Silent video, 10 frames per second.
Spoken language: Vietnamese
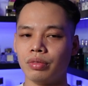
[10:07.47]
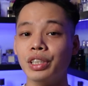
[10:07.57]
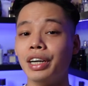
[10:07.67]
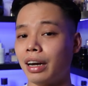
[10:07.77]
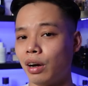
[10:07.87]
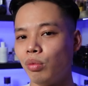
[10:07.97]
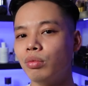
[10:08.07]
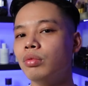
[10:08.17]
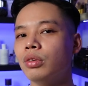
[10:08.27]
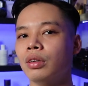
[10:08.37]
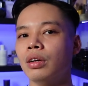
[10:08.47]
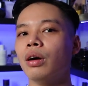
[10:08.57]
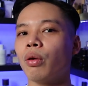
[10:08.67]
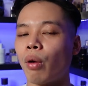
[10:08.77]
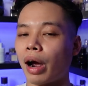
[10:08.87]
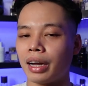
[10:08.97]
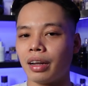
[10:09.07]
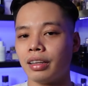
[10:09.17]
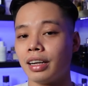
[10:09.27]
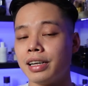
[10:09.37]
người đàn ông ngoài
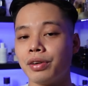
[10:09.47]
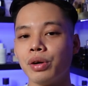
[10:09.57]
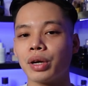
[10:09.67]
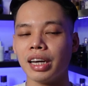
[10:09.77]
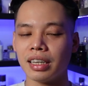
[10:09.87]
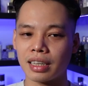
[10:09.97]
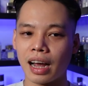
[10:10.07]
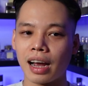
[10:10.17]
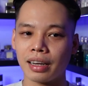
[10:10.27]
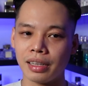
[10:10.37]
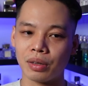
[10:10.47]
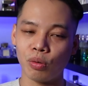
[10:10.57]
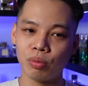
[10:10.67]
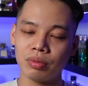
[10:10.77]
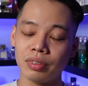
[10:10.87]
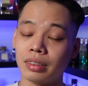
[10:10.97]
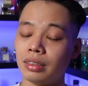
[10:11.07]
cái gia đình có điều kiện ra thì cũng